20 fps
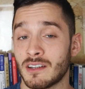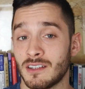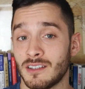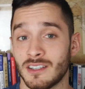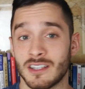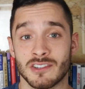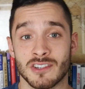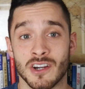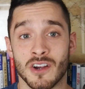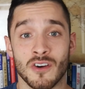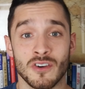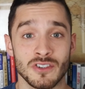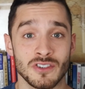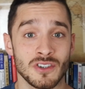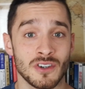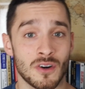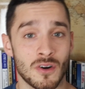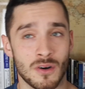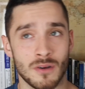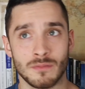jeżeli
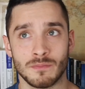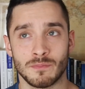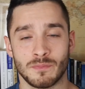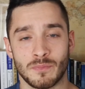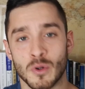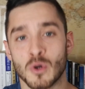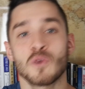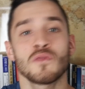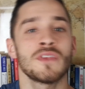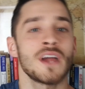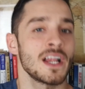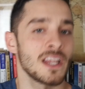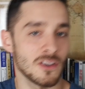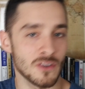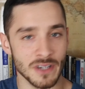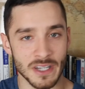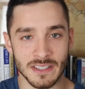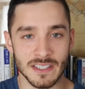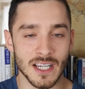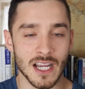chodzi o porównanie
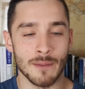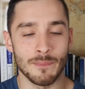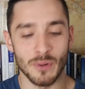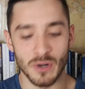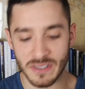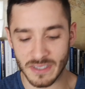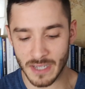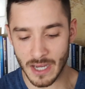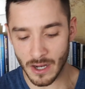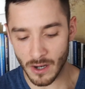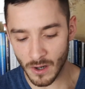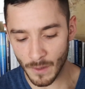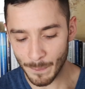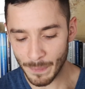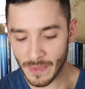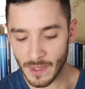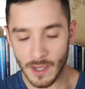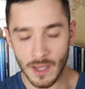do języka polskiego.